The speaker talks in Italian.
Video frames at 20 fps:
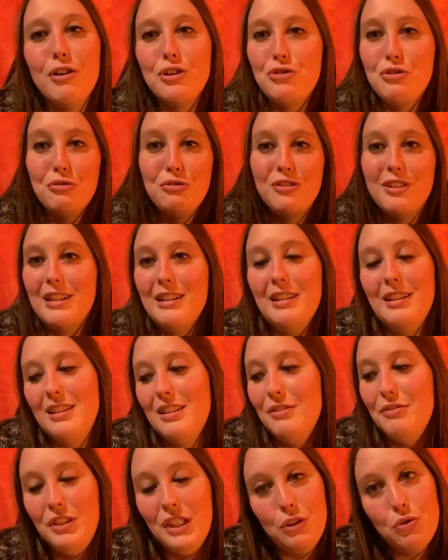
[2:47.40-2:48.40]
faccio
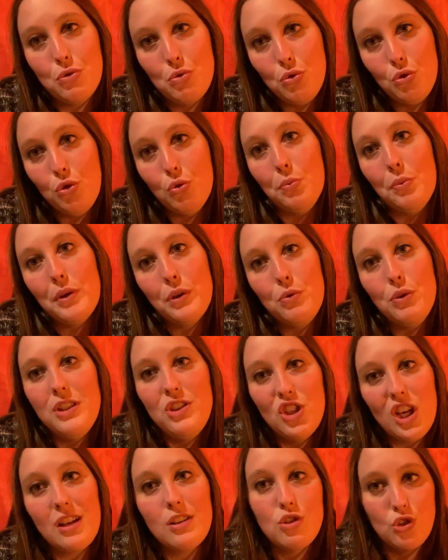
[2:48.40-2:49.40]
eh, video su YouTube, per cui
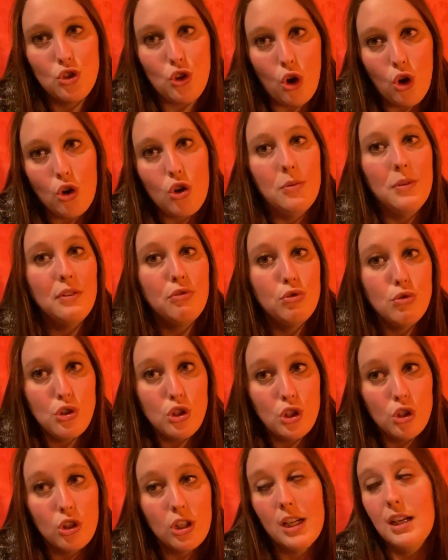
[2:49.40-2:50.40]
già so come
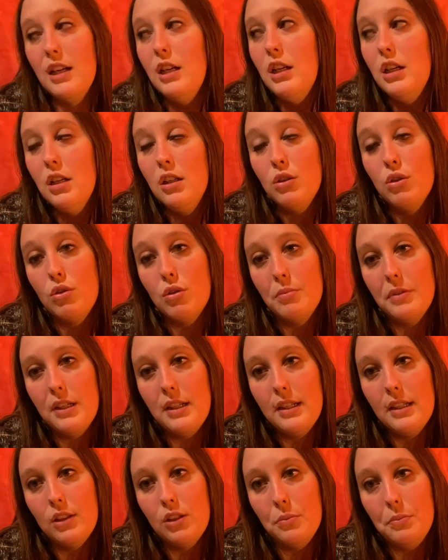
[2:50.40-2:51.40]
funziona
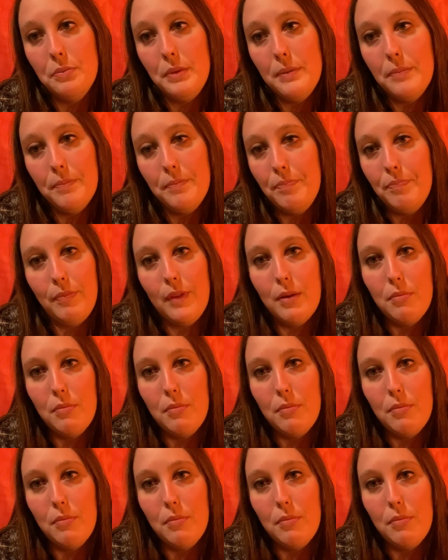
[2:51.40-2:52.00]
come come mi